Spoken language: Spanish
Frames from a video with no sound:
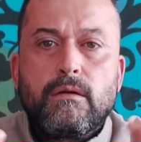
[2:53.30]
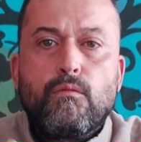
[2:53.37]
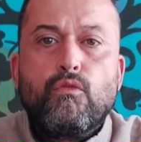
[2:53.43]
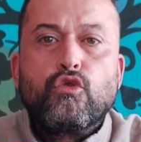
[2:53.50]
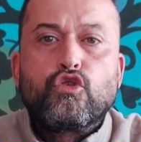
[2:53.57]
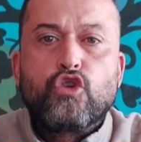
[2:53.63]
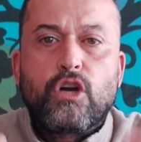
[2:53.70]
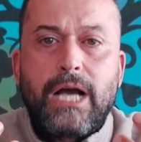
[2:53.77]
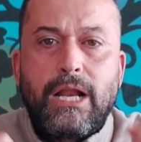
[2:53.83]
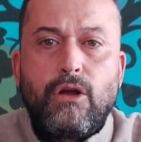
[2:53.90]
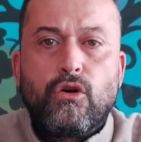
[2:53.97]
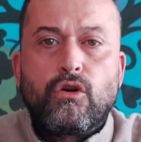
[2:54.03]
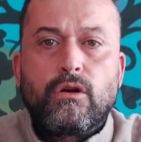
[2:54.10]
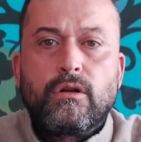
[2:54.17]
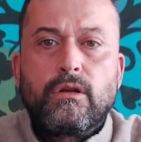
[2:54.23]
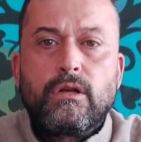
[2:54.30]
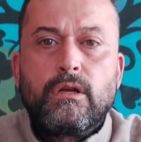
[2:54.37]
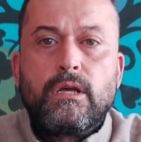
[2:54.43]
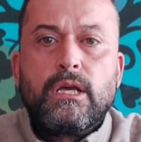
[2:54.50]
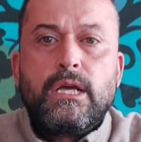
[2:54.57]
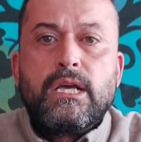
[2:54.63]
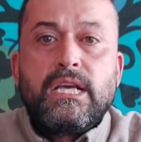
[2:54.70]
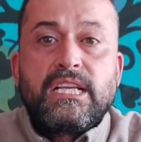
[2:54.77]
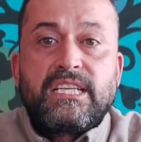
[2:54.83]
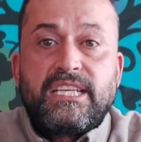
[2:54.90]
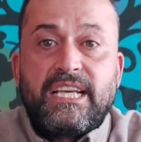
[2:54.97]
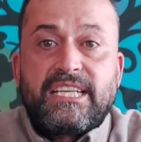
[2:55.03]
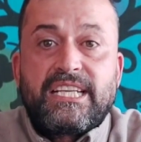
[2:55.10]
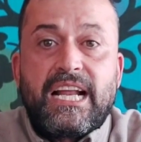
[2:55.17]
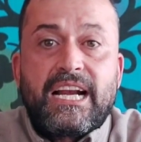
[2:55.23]
mucho calor.
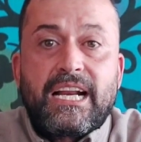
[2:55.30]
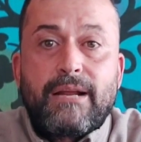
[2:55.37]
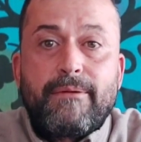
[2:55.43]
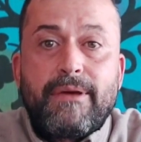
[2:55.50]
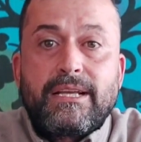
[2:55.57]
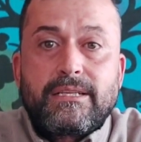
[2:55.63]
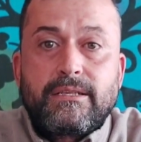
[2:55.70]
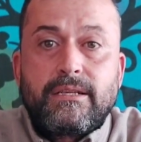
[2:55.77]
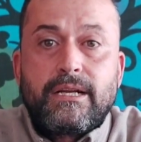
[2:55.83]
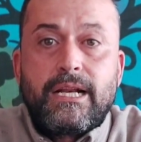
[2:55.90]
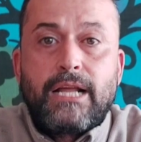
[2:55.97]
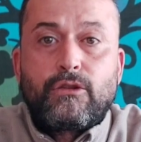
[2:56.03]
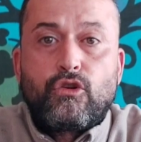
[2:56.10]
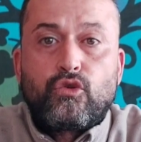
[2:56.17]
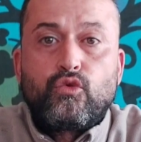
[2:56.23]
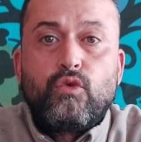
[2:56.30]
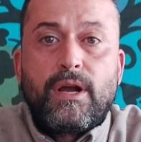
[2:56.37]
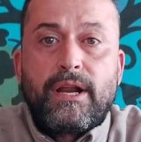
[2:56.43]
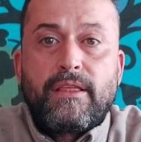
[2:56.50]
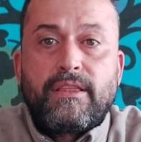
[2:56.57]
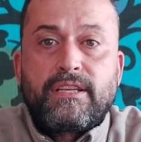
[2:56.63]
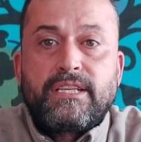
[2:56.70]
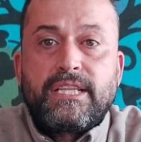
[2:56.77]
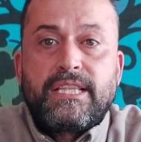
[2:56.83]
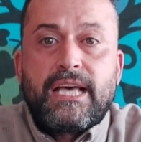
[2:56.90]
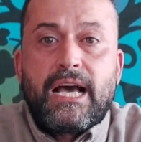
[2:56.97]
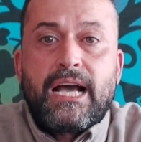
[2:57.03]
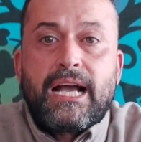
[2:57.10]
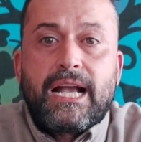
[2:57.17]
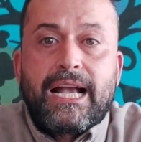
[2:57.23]
Si es al revés, la tortuga
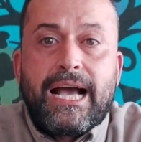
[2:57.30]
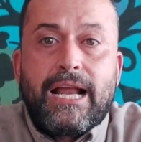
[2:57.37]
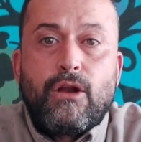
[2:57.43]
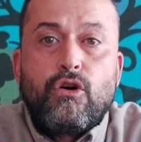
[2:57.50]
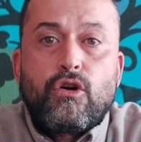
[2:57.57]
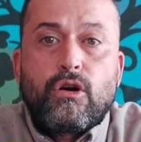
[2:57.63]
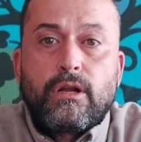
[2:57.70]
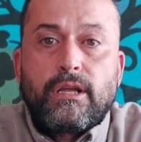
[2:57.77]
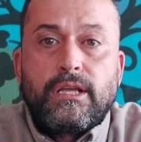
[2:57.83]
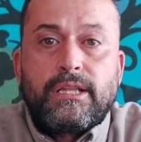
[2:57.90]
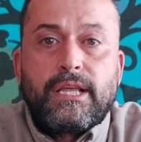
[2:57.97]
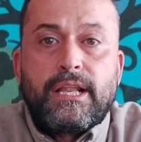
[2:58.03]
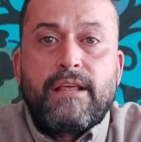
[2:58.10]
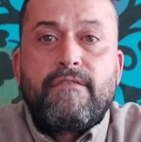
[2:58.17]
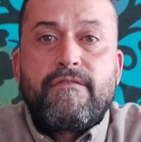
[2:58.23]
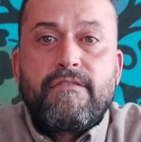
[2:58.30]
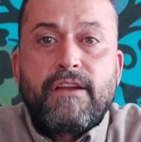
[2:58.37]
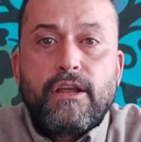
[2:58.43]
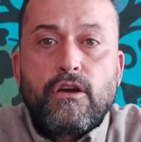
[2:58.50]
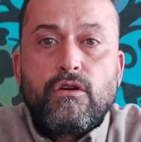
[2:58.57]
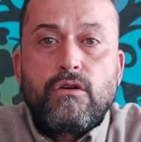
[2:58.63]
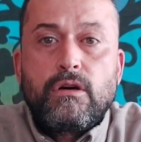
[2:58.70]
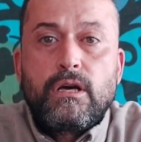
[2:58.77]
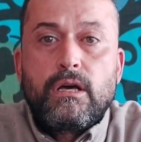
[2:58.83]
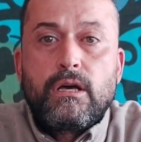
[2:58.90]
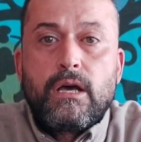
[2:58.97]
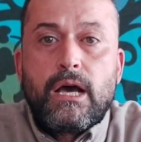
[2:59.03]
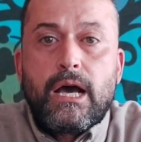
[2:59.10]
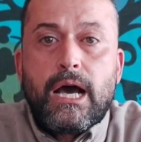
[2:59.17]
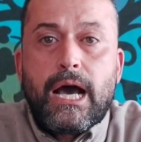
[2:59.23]
necesita calor y tiene frío,
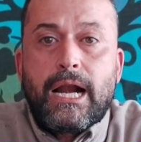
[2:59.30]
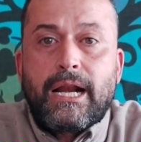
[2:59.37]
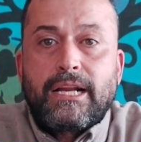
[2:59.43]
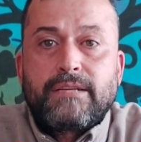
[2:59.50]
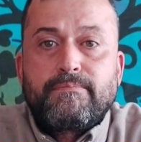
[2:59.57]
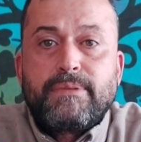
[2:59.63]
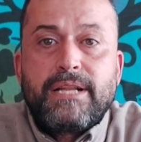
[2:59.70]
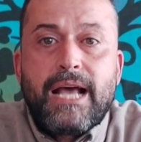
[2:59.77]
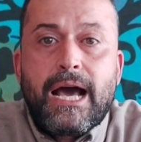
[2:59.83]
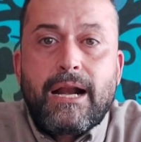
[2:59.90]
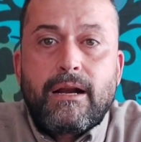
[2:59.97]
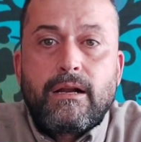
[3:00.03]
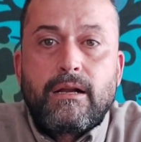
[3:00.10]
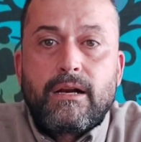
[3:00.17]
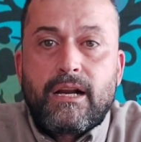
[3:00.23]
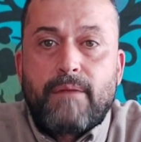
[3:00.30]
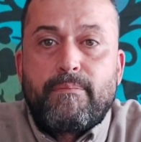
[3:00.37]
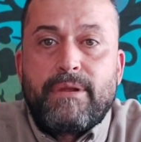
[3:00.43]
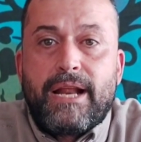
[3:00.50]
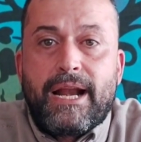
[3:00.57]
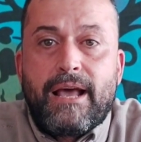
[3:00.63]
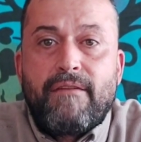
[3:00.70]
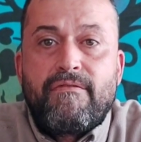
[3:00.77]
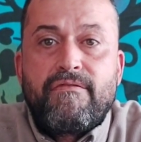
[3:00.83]
al respirar, respirará